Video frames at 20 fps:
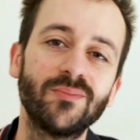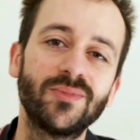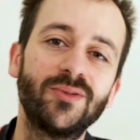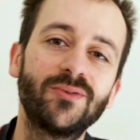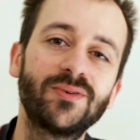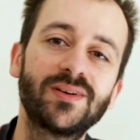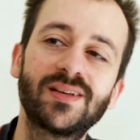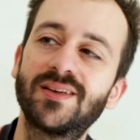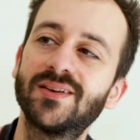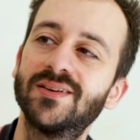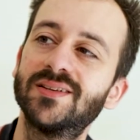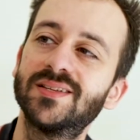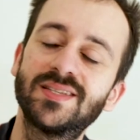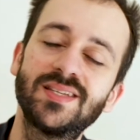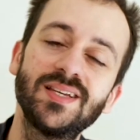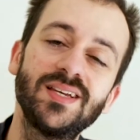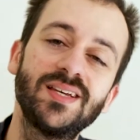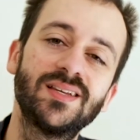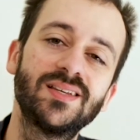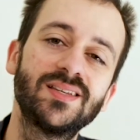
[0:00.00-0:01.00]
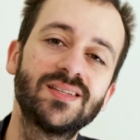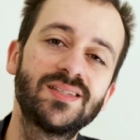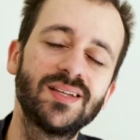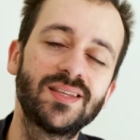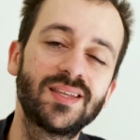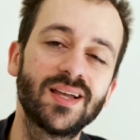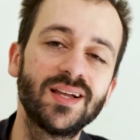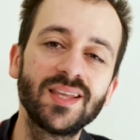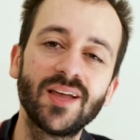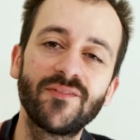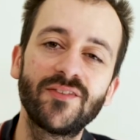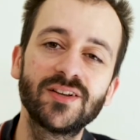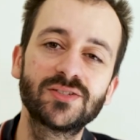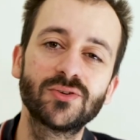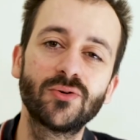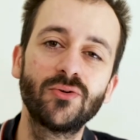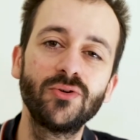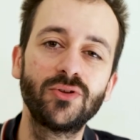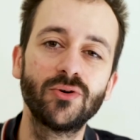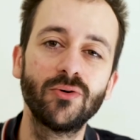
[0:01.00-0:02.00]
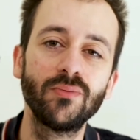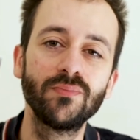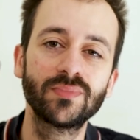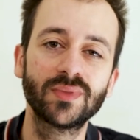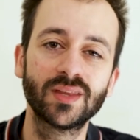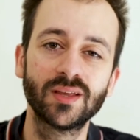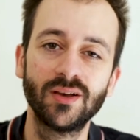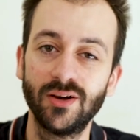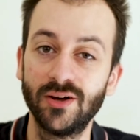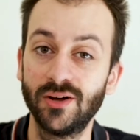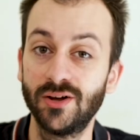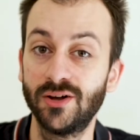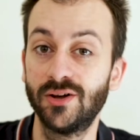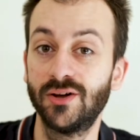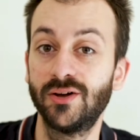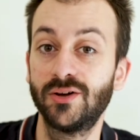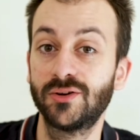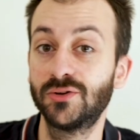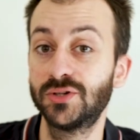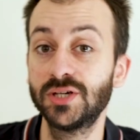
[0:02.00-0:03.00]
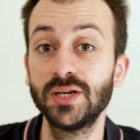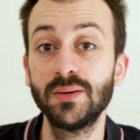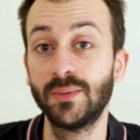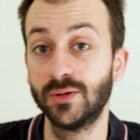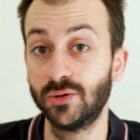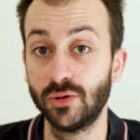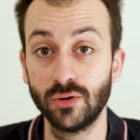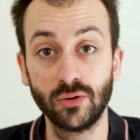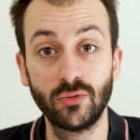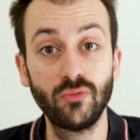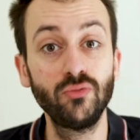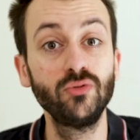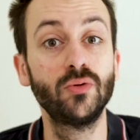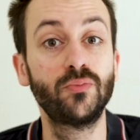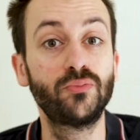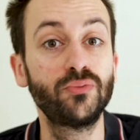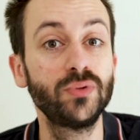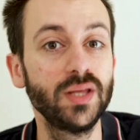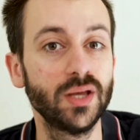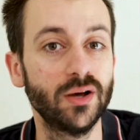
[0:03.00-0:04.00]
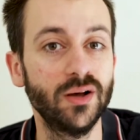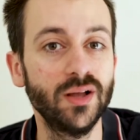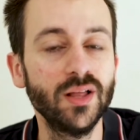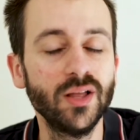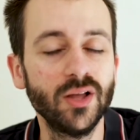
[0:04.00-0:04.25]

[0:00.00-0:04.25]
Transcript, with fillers: Donc c'est cette interface audio euh, que j'ai bah, de coup depuis